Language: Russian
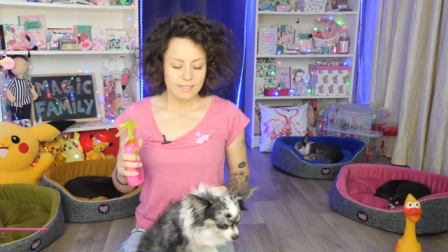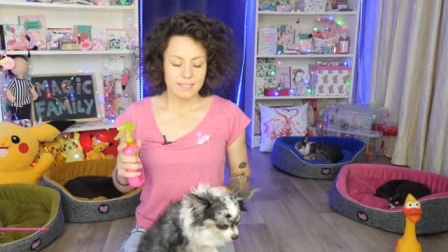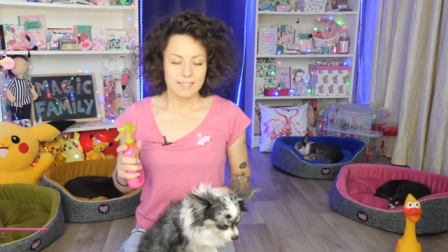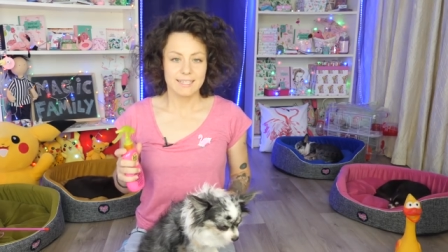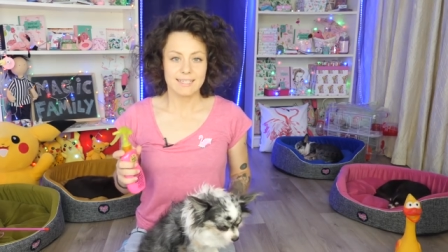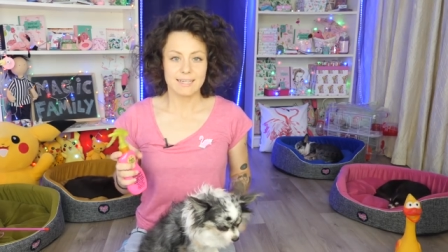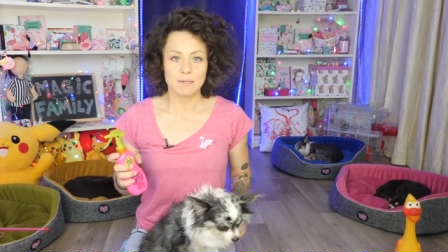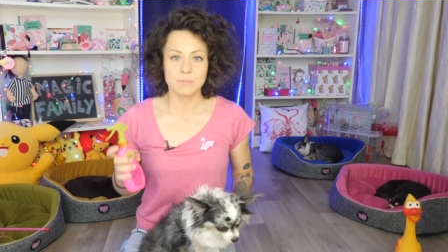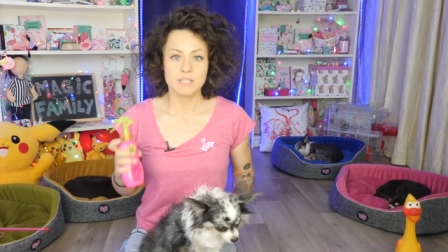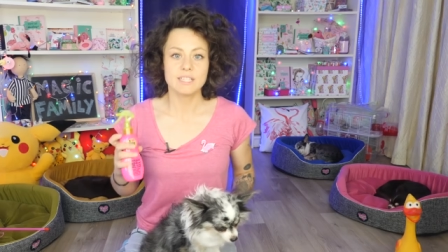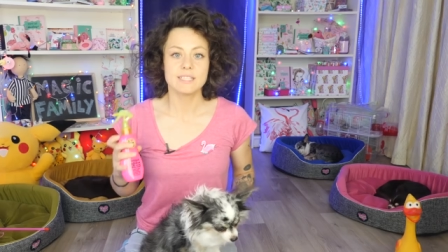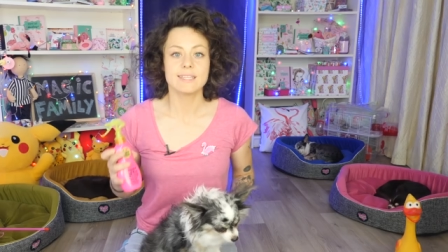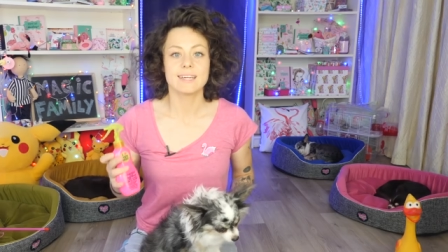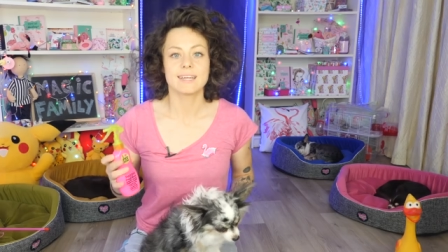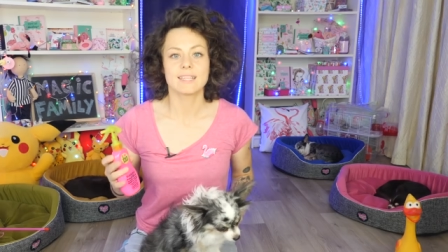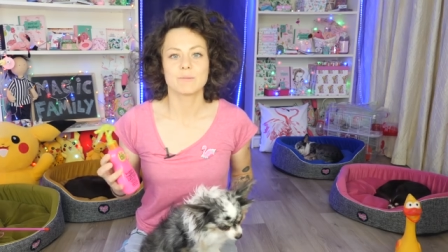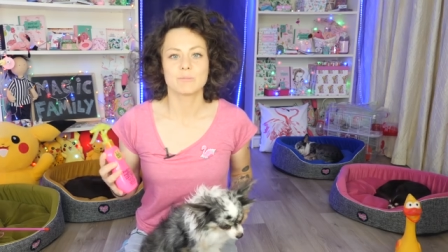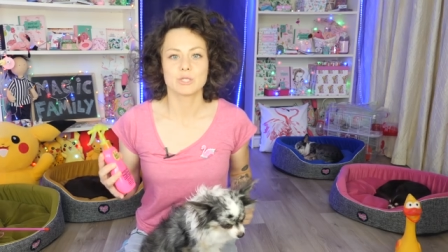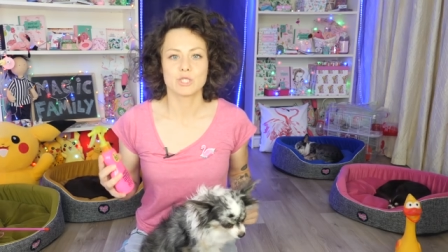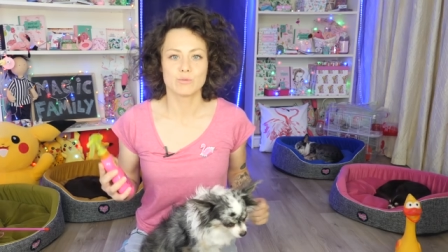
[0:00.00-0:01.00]
и
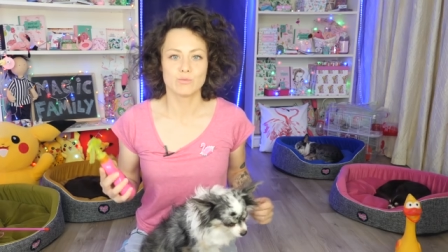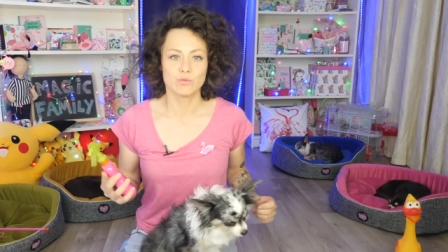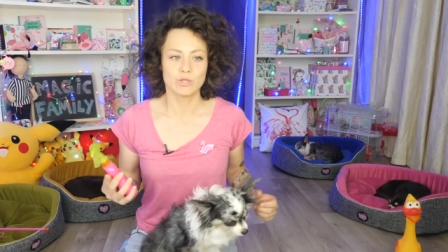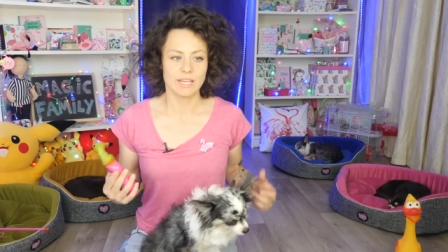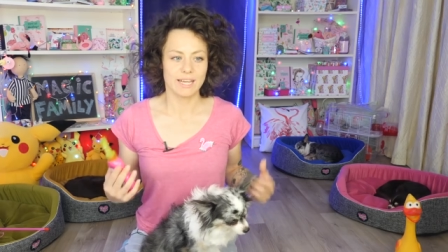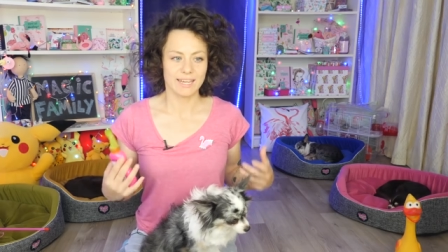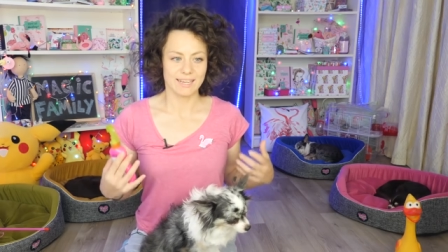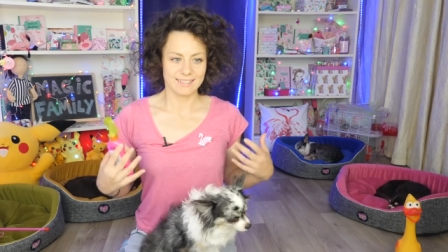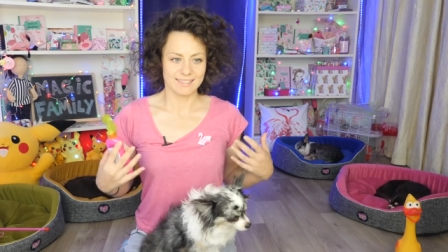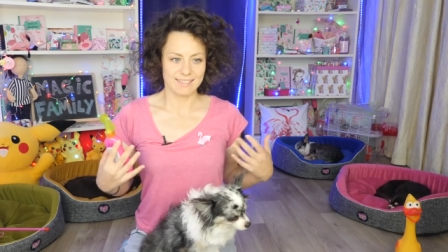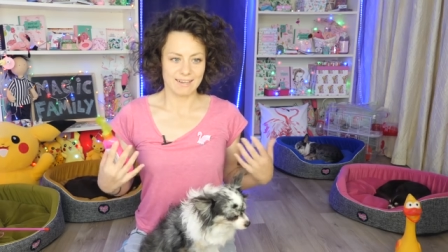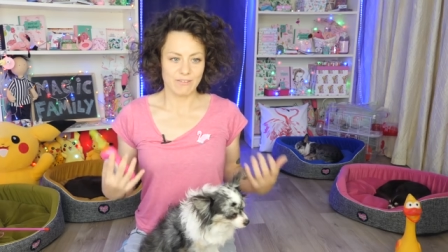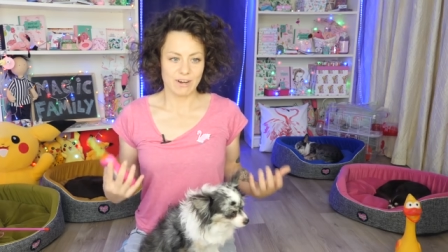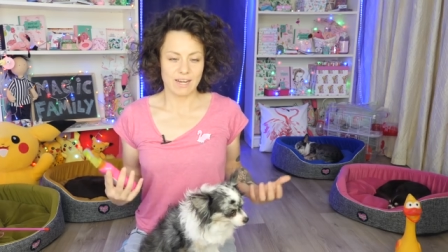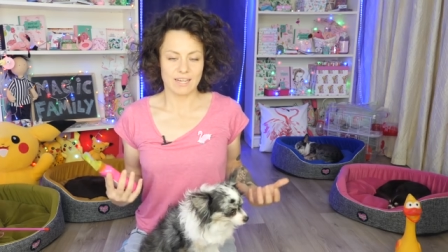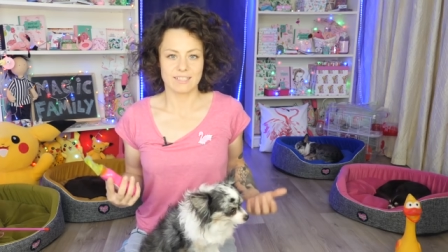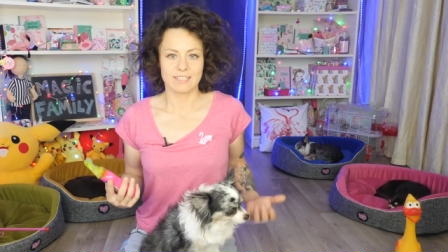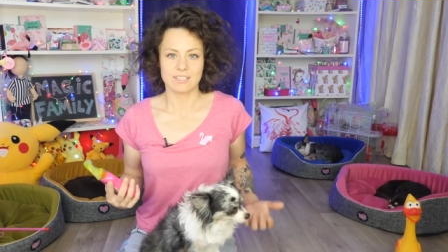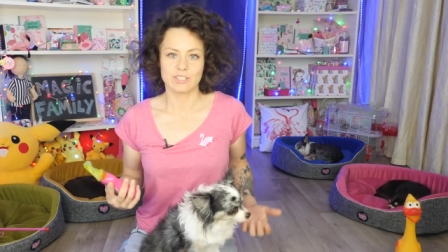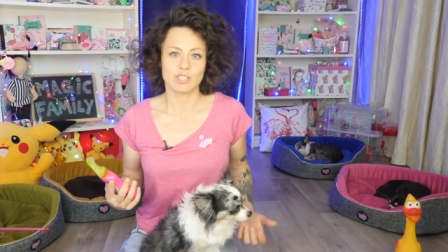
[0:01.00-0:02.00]
объясняла, почему я
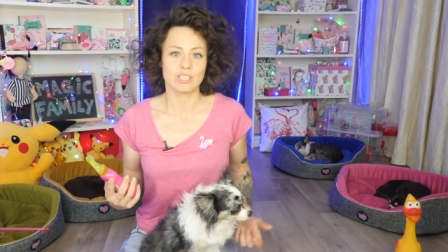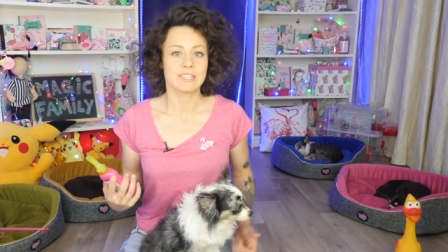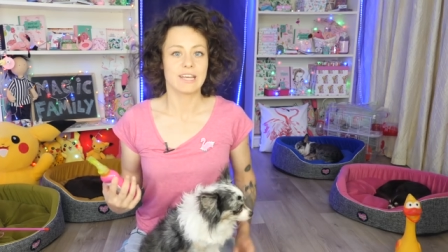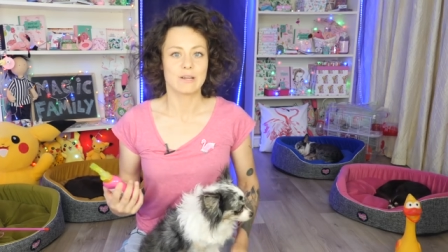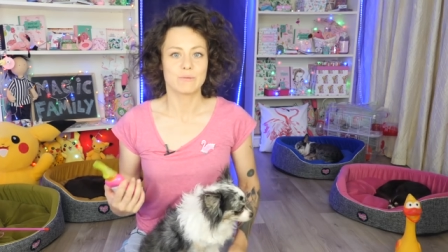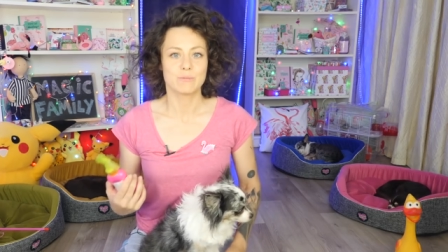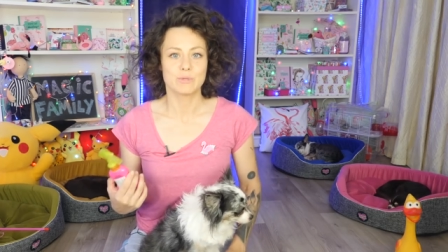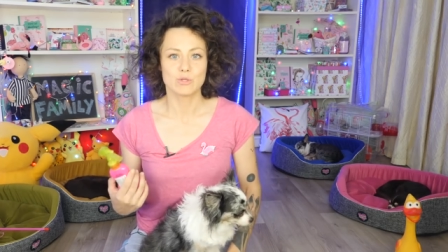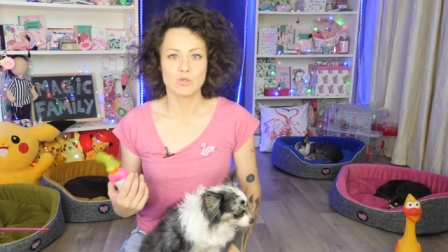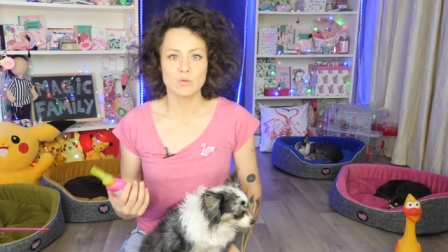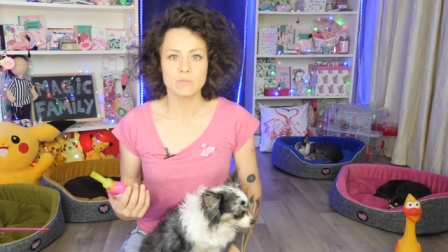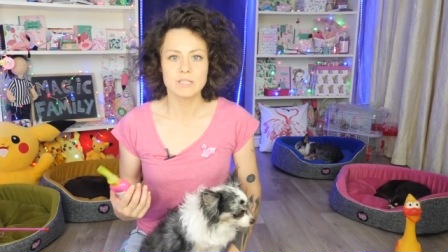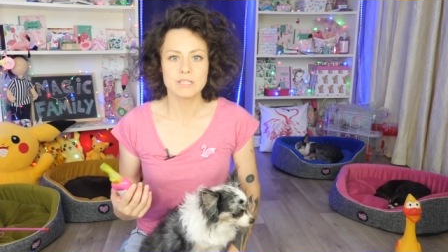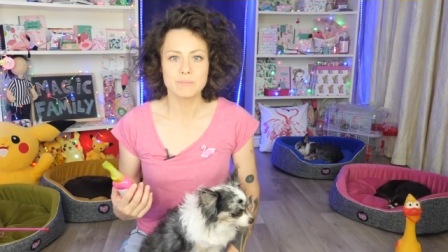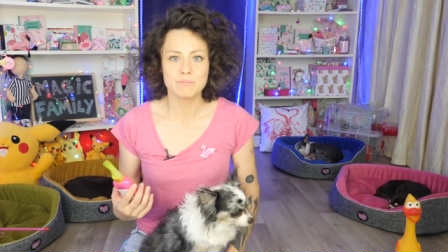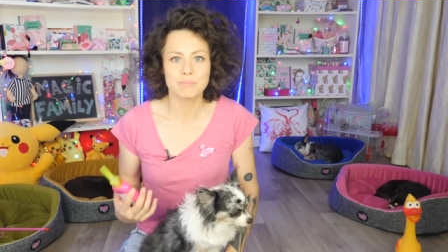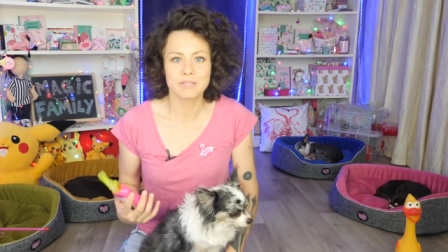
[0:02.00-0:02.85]
товар этот считаю безумным,